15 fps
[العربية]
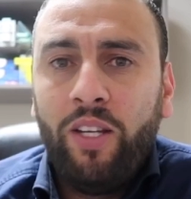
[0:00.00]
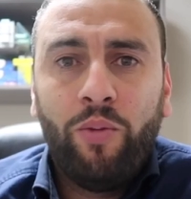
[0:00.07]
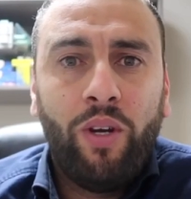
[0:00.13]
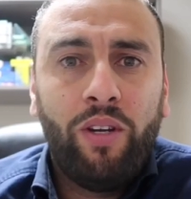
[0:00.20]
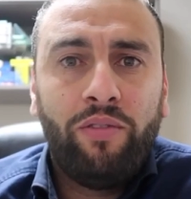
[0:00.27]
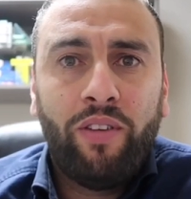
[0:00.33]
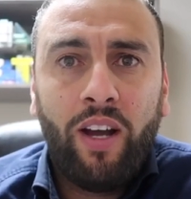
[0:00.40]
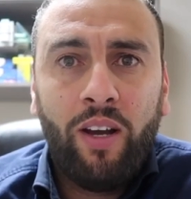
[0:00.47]

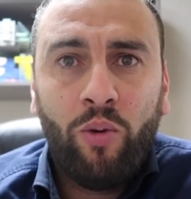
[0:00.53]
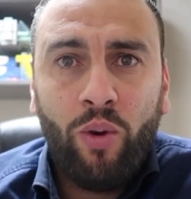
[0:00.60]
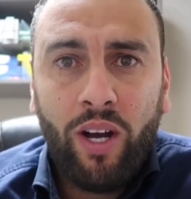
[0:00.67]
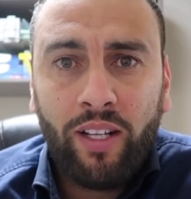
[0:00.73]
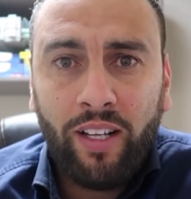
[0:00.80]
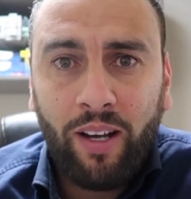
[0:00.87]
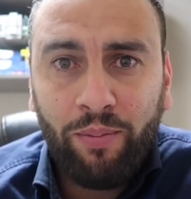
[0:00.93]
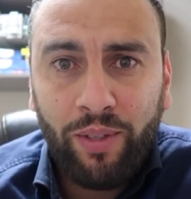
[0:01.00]
anyway فهو
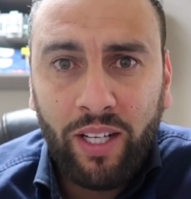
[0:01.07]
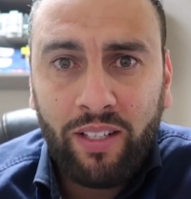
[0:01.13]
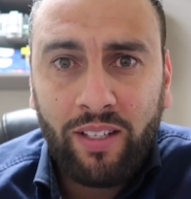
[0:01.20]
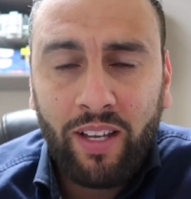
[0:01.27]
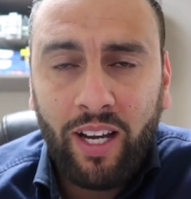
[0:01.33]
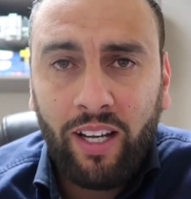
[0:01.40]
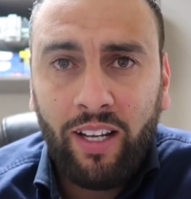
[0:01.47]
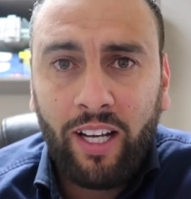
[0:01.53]
هذا ابديت
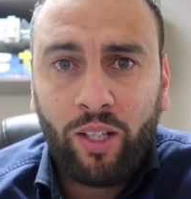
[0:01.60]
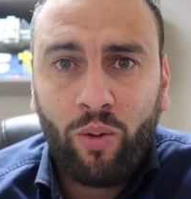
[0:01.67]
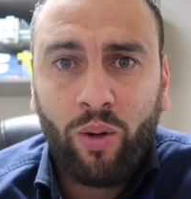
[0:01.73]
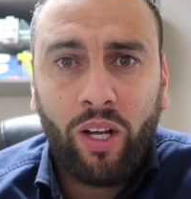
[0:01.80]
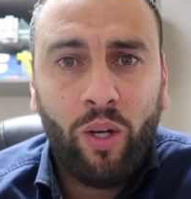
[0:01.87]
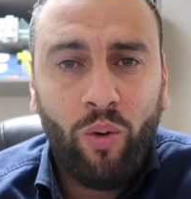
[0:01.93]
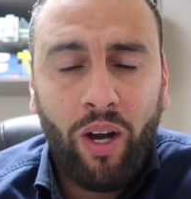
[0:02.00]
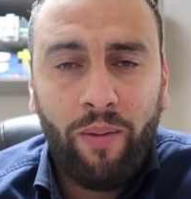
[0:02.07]
سريع لاكثر
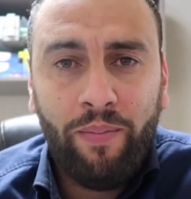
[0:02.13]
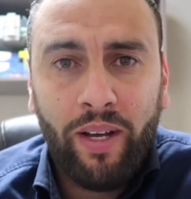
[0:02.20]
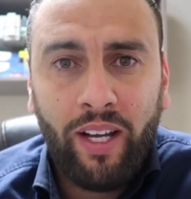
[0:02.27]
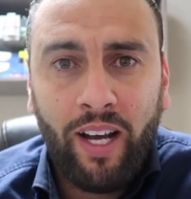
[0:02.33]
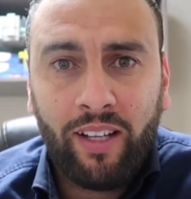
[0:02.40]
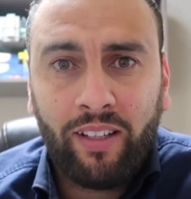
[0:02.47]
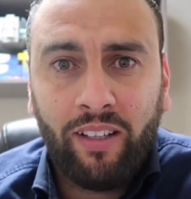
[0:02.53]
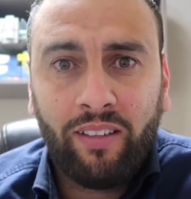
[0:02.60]
واقل وحبينا
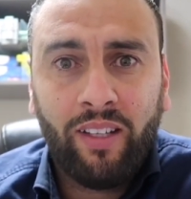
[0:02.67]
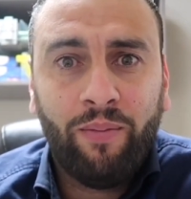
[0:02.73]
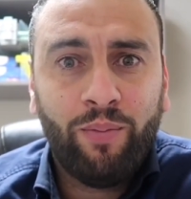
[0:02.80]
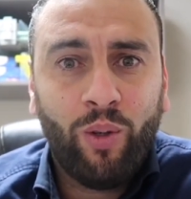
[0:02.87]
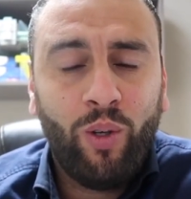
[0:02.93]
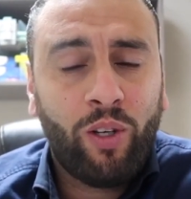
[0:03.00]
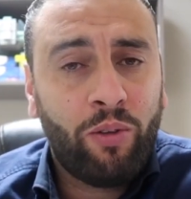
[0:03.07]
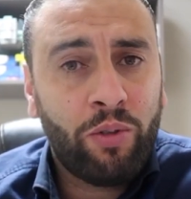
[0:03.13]
حتى
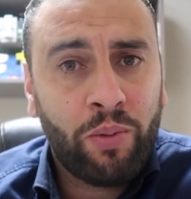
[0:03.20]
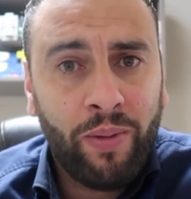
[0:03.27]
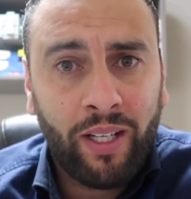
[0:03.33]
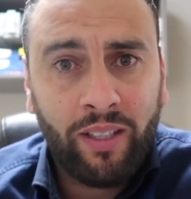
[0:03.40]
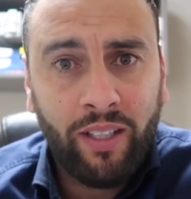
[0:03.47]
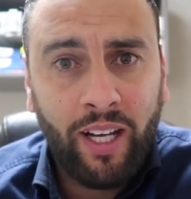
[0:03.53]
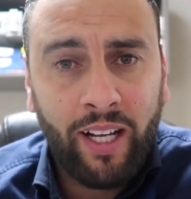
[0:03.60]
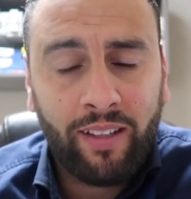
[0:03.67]
نطمن عليكم
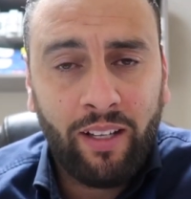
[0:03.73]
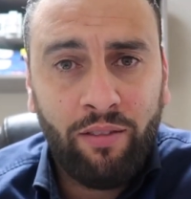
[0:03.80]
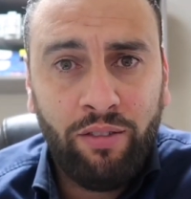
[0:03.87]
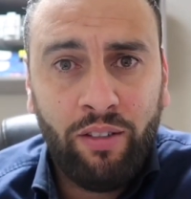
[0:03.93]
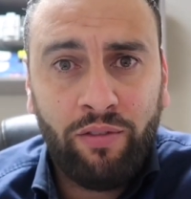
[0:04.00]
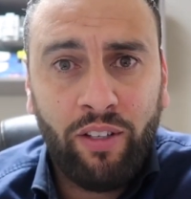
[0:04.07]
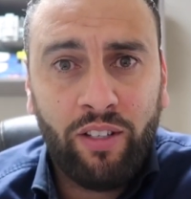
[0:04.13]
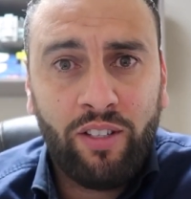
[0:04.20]
سمعت ان حتى
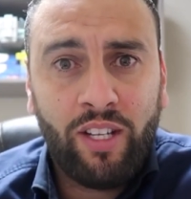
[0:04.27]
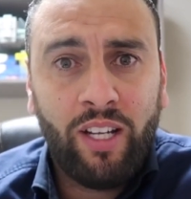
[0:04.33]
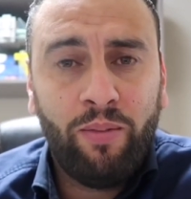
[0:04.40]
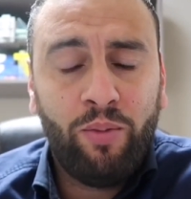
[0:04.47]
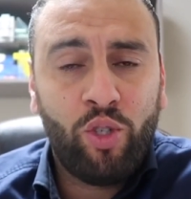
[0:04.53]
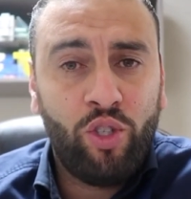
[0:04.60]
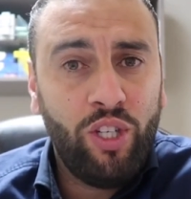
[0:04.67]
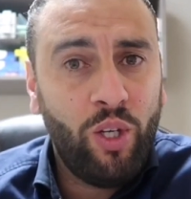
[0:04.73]
الفلفل نزل
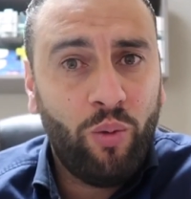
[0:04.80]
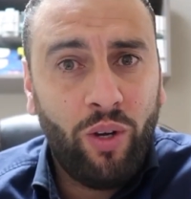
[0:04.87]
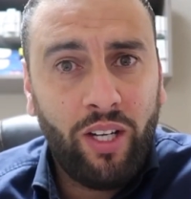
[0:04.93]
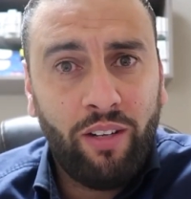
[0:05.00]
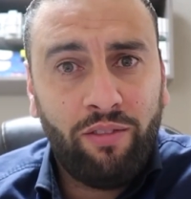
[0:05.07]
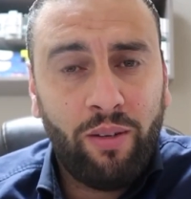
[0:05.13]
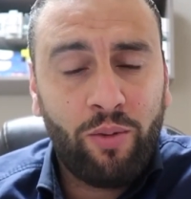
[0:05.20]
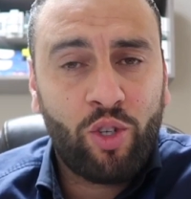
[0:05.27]
بجنيه
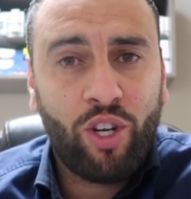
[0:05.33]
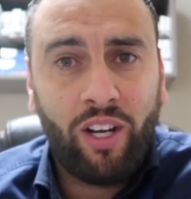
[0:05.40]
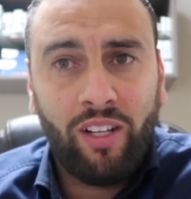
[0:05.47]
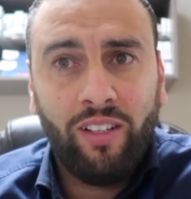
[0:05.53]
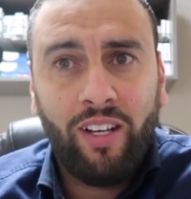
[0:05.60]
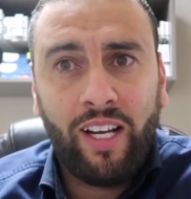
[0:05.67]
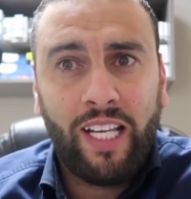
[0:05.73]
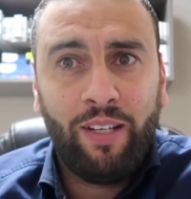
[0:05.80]
ولا فما شاء
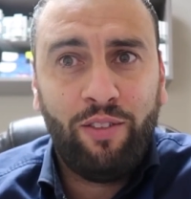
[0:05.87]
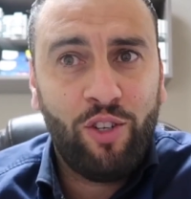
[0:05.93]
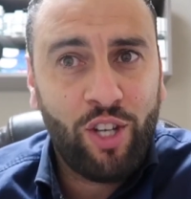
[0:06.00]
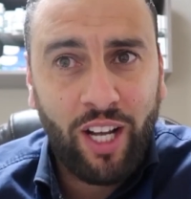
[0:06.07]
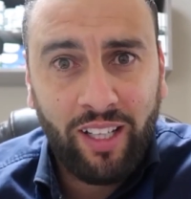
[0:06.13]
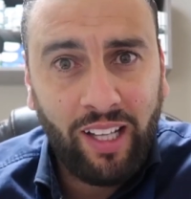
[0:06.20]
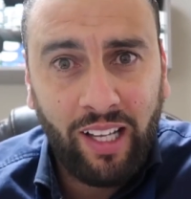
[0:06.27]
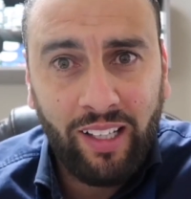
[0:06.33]
الله يعني فيش
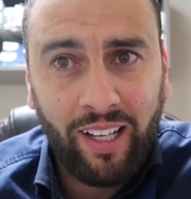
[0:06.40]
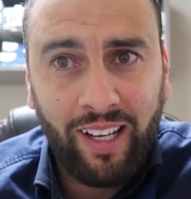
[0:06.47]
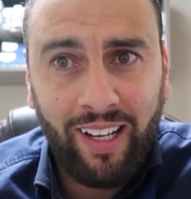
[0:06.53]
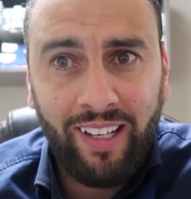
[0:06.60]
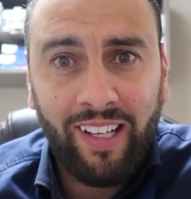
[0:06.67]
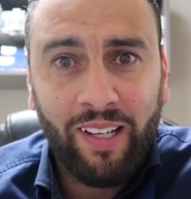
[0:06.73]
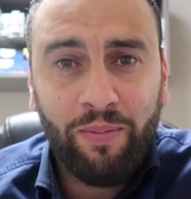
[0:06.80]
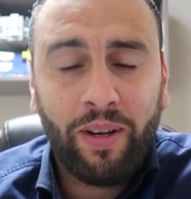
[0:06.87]
حد علق
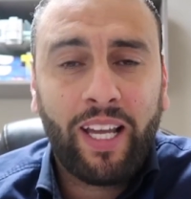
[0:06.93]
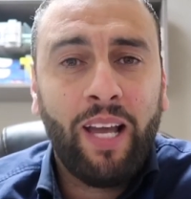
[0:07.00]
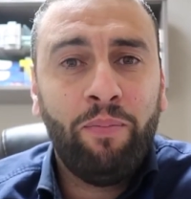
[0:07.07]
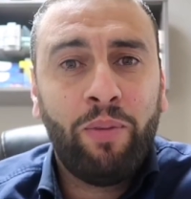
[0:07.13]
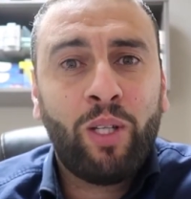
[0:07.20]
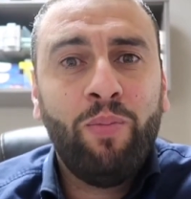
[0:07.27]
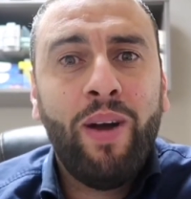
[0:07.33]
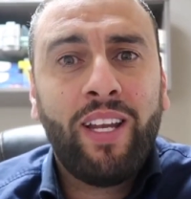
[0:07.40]
عليه لما كان
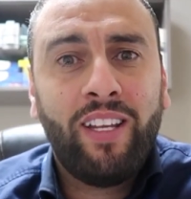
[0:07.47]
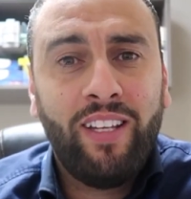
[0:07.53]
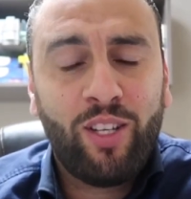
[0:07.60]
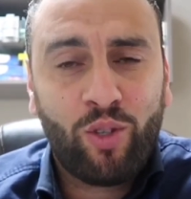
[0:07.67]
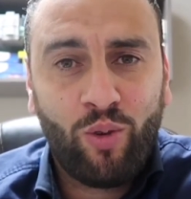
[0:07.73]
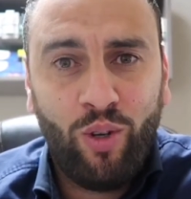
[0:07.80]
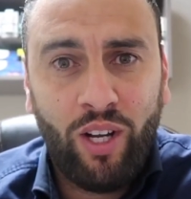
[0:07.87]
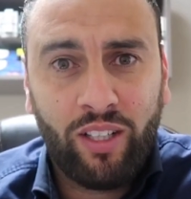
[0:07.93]
بثمانية
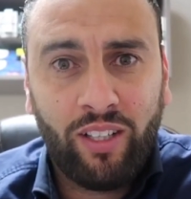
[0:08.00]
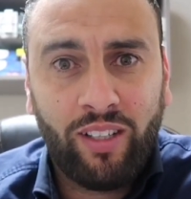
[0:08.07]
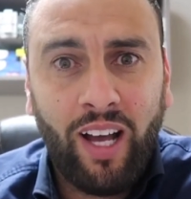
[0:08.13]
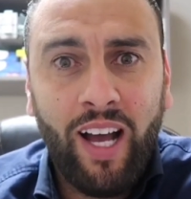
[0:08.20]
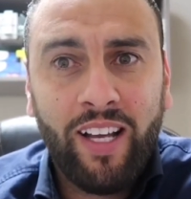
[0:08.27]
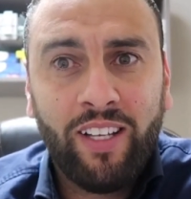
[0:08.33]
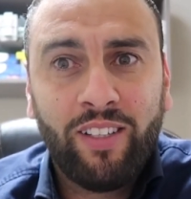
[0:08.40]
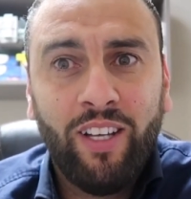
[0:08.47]
الناس كلها
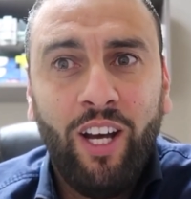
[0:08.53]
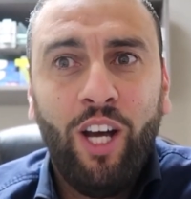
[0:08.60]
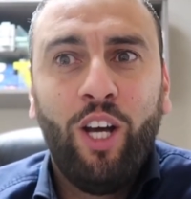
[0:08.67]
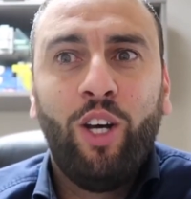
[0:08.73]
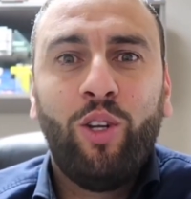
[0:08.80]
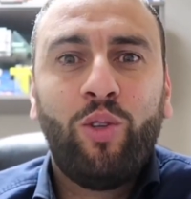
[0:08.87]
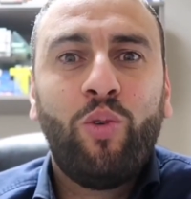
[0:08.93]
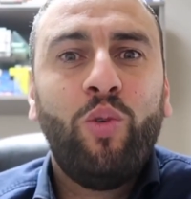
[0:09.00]
تتعايط
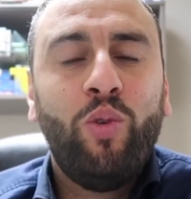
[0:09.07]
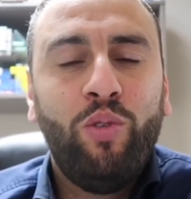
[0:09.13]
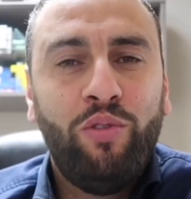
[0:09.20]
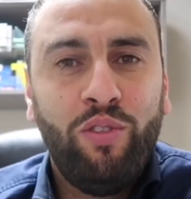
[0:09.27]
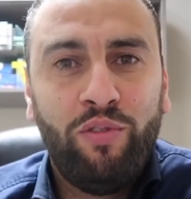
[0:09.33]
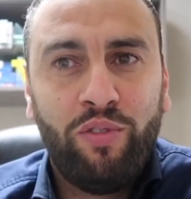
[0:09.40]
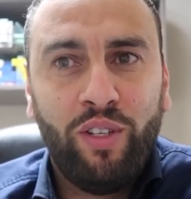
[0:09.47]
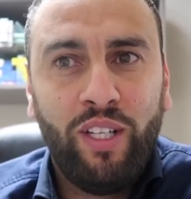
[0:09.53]
تقول
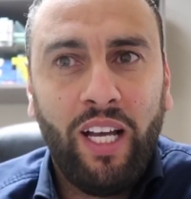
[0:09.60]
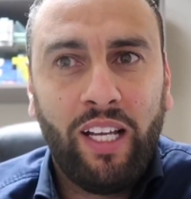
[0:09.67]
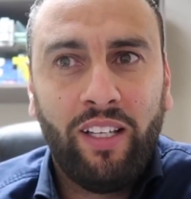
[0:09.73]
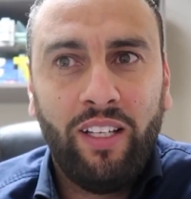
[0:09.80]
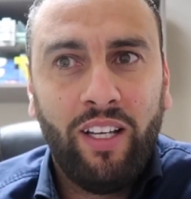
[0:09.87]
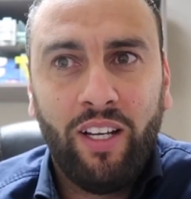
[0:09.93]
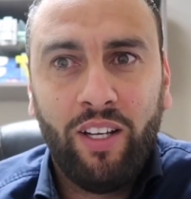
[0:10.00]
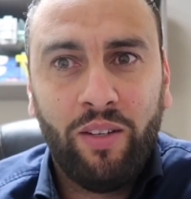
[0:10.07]
الفلفل
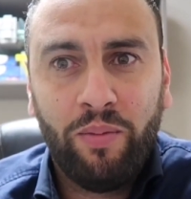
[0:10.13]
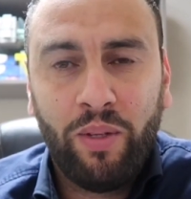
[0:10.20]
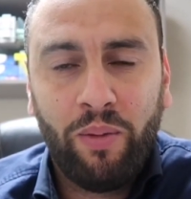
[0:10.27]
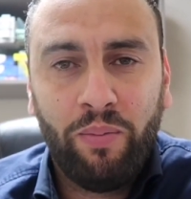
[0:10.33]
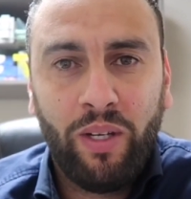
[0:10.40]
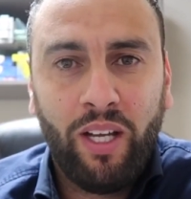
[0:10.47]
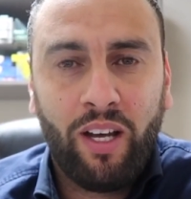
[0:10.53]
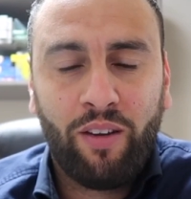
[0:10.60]
يعني آه،
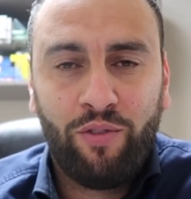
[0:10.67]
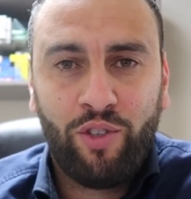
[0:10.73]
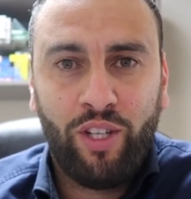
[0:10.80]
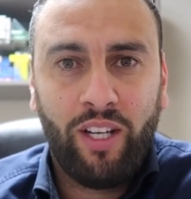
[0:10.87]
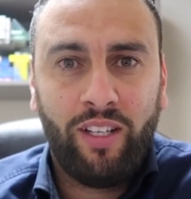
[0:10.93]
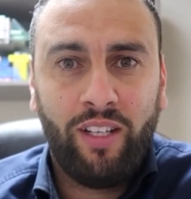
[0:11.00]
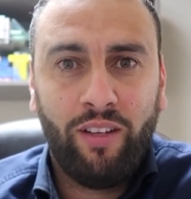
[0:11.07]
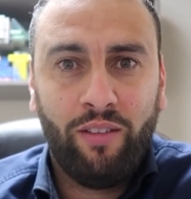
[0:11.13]
ما نعرفش
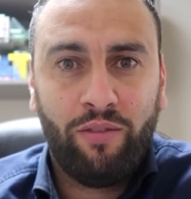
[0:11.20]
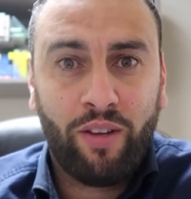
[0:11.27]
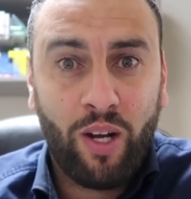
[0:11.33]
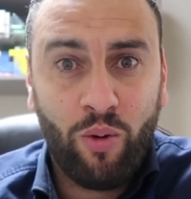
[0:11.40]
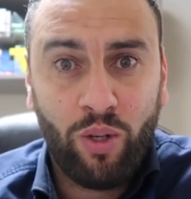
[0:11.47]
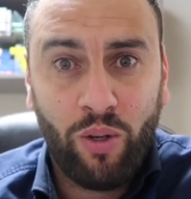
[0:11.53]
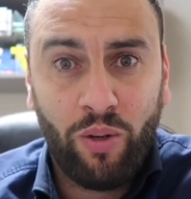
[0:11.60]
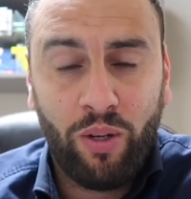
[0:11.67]
يعني
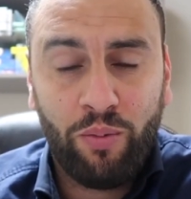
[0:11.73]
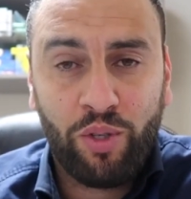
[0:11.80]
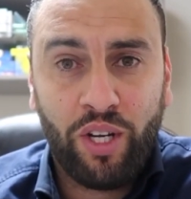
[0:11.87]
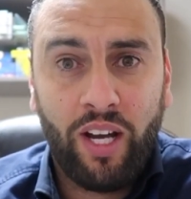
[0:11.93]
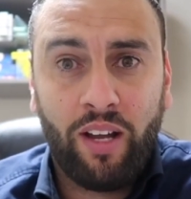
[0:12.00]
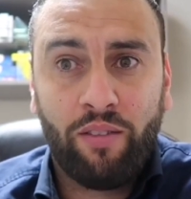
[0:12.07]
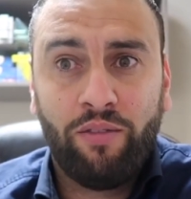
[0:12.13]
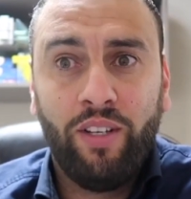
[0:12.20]
فراوله ولا مش
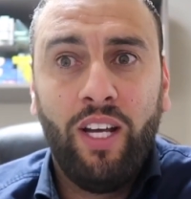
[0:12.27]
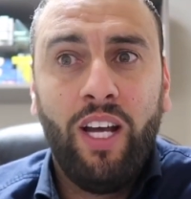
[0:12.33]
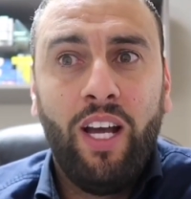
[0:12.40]
عارف